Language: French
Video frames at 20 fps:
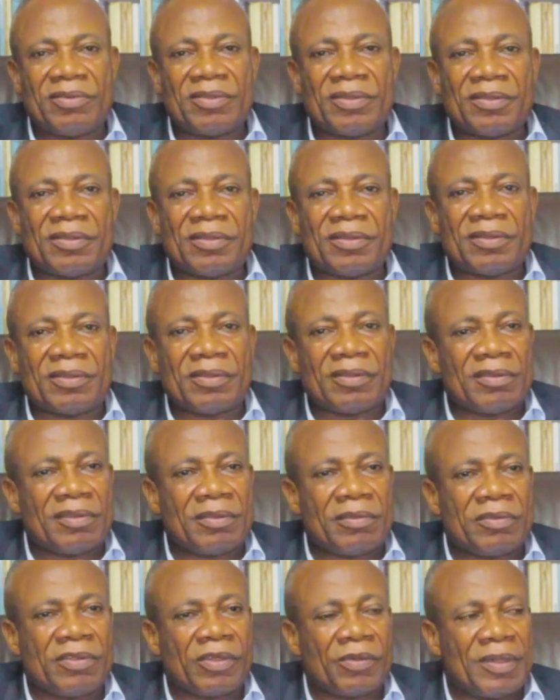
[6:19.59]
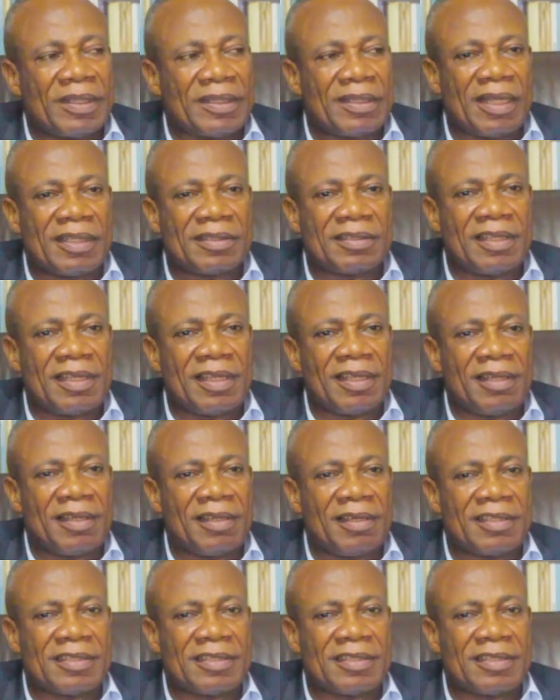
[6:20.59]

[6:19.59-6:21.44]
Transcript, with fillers: de, du Rwanda, c'est